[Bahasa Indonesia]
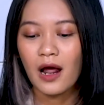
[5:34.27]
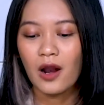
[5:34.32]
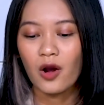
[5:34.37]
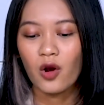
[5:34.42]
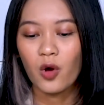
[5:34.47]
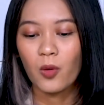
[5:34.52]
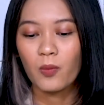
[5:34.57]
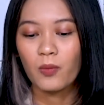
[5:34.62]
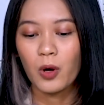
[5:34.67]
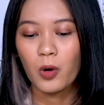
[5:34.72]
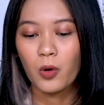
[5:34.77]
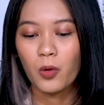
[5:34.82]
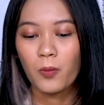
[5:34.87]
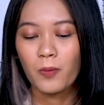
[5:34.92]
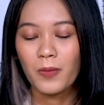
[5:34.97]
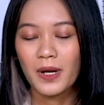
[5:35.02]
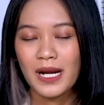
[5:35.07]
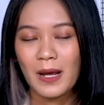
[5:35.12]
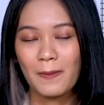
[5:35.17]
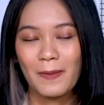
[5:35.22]
kalau mau
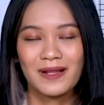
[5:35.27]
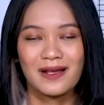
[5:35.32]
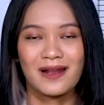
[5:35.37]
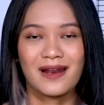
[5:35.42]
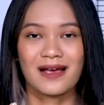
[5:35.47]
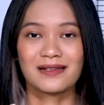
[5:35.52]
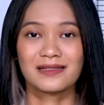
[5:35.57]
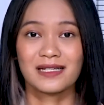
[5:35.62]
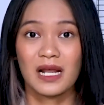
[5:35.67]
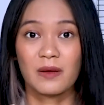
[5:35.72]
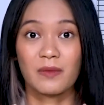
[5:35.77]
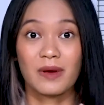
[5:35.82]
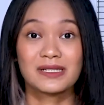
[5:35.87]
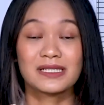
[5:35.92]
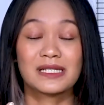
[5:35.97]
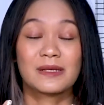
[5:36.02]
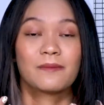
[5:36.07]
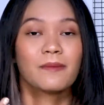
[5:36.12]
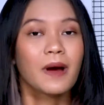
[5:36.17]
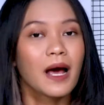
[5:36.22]
mendapatkan hasil yang
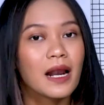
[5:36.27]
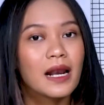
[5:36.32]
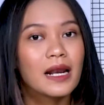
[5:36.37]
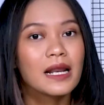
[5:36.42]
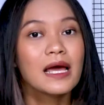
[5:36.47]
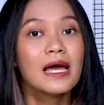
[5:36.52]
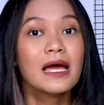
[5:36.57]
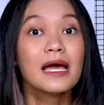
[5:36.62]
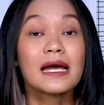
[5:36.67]
maksimal